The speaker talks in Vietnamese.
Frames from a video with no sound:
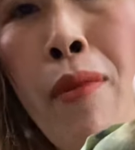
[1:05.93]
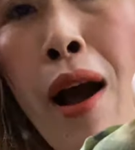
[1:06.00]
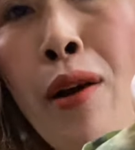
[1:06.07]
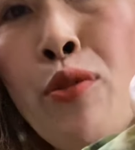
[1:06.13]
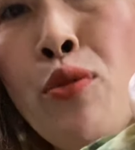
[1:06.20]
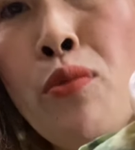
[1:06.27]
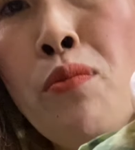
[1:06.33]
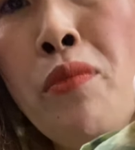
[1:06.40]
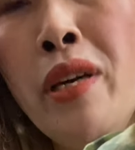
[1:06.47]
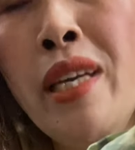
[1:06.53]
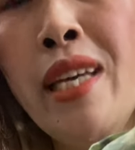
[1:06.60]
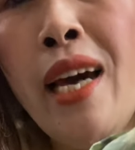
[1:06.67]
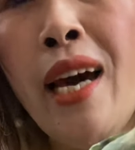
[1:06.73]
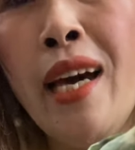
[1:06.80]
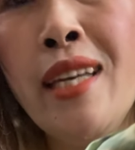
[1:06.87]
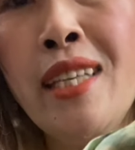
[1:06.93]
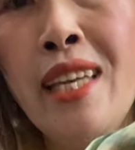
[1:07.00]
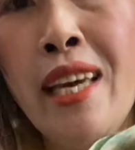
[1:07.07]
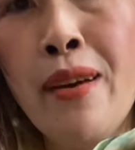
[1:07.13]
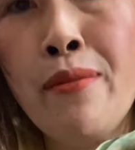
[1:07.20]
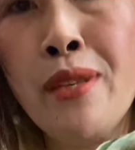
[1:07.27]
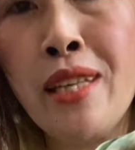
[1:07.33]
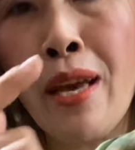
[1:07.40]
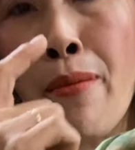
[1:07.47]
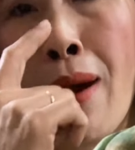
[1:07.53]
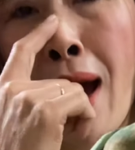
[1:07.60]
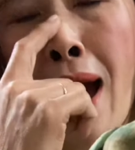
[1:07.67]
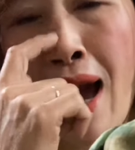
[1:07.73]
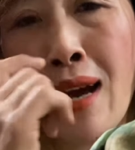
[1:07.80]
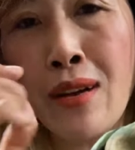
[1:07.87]
bao chuẩn Mỹ nha anh chị em xem
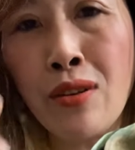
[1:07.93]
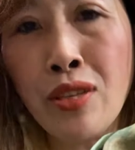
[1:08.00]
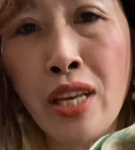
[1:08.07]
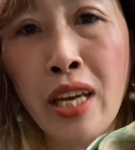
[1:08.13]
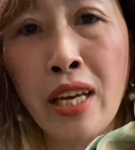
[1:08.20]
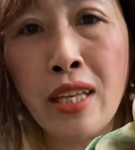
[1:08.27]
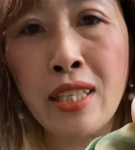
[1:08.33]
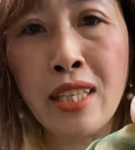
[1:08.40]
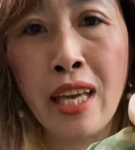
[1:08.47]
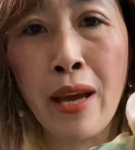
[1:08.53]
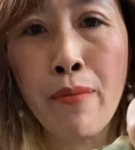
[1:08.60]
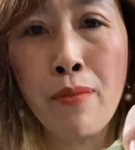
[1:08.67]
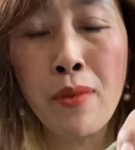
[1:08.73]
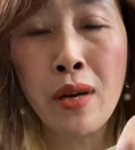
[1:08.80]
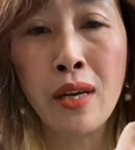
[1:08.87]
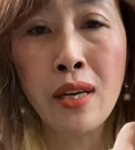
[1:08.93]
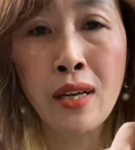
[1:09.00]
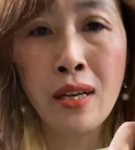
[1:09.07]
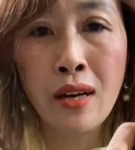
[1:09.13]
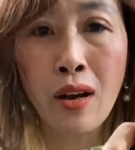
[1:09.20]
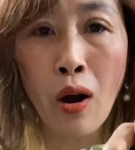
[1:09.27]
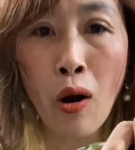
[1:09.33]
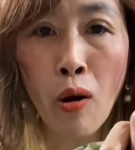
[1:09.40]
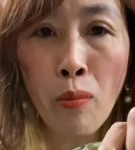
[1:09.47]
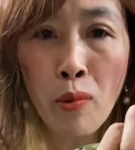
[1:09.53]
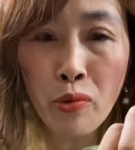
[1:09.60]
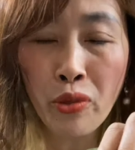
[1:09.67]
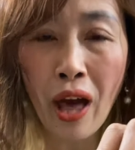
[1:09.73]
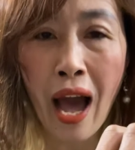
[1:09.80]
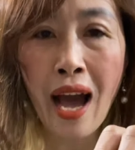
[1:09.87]
hàng có thể xem có
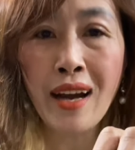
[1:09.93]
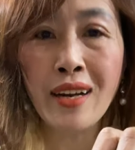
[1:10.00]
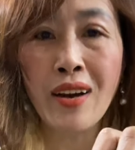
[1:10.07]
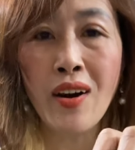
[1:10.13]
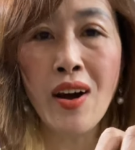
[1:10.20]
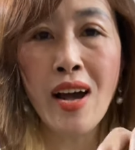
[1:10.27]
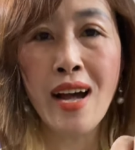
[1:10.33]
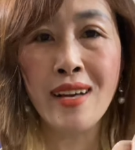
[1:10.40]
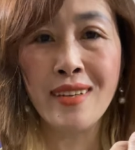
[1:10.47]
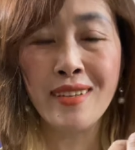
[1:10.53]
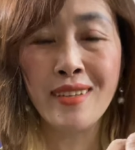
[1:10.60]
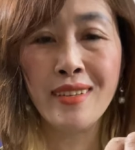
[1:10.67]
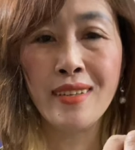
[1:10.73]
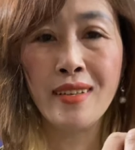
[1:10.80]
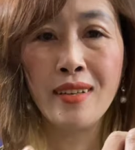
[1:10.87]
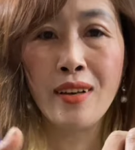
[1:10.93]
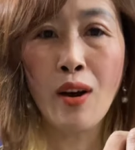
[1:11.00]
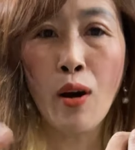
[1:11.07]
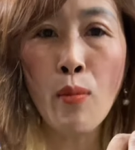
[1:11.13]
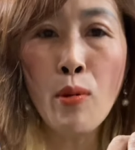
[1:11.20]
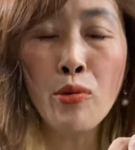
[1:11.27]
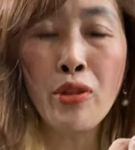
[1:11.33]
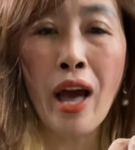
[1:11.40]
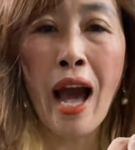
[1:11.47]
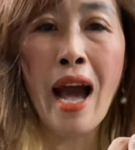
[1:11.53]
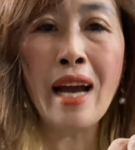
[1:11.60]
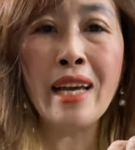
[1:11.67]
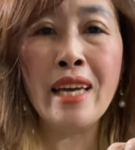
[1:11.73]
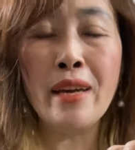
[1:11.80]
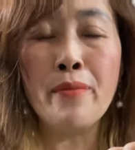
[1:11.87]
bưu tá ở đó ha à. có bưu
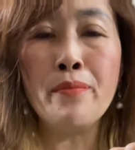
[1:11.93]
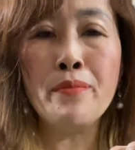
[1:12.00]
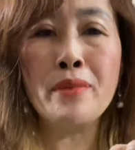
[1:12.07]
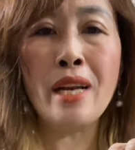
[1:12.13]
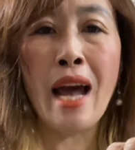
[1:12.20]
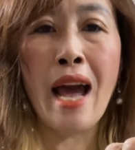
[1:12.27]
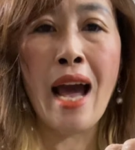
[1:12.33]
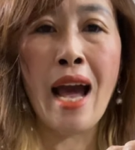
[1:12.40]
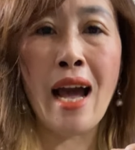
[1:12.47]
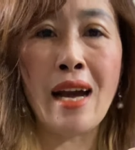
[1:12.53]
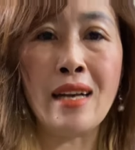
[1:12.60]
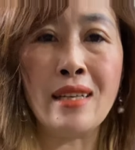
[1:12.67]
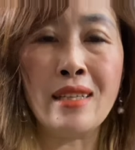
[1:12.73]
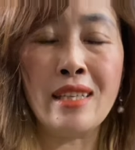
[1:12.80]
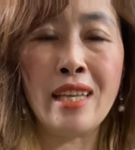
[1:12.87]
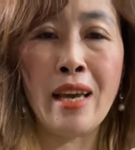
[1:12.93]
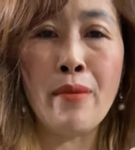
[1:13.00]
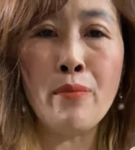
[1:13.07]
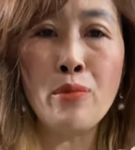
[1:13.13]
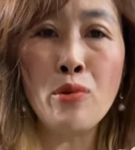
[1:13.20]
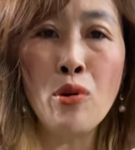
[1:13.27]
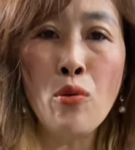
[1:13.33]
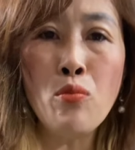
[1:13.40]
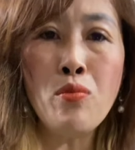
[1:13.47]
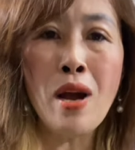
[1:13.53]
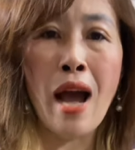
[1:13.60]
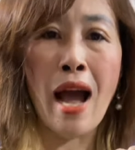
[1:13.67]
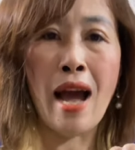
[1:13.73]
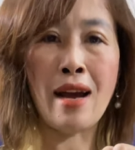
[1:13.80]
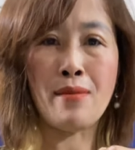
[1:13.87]
tá kiểm tra hàng xem đúng
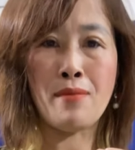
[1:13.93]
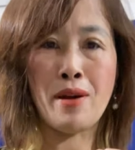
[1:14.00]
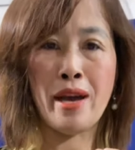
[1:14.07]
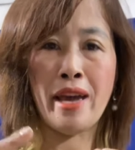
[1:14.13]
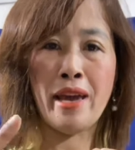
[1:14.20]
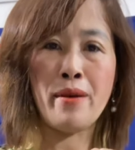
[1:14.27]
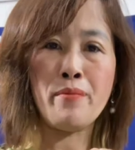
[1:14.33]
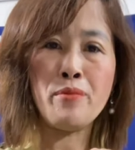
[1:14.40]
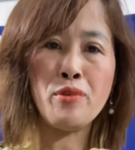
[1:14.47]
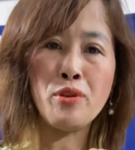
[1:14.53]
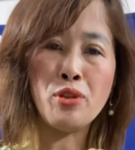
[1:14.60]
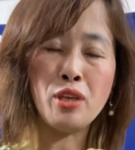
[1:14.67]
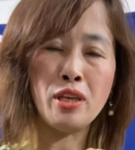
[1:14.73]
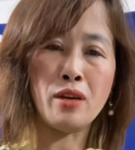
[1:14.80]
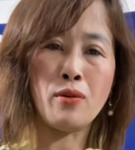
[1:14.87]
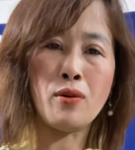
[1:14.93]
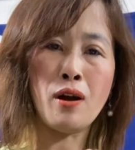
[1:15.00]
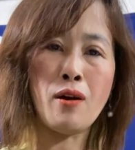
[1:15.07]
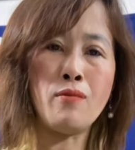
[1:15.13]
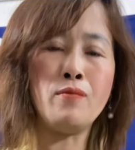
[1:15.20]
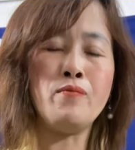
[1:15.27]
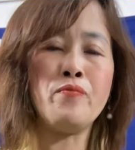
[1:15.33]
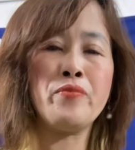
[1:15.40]
hàng mà em giới thiệu không